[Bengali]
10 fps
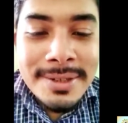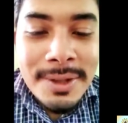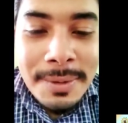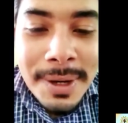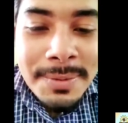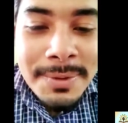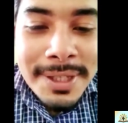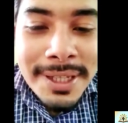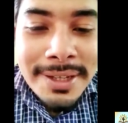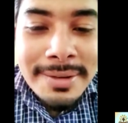সবার
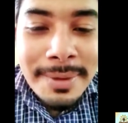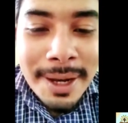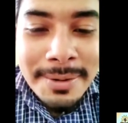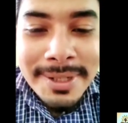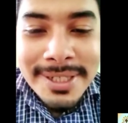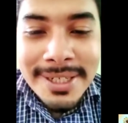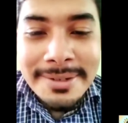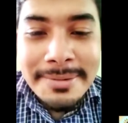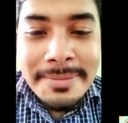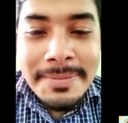প্রতি ভালোবাসা
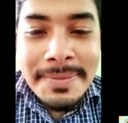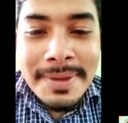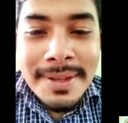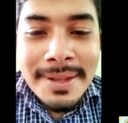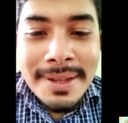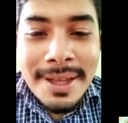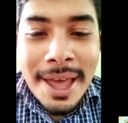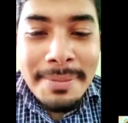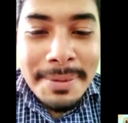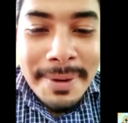
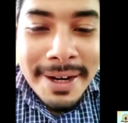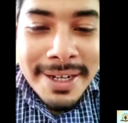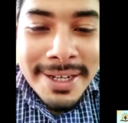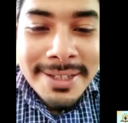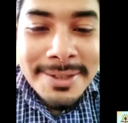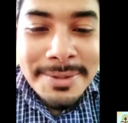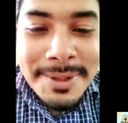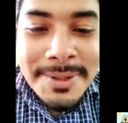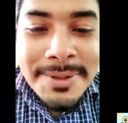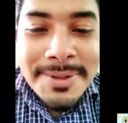হ্যাপি বার্থডে
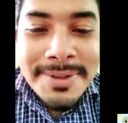কেন্দ্রবিন্দু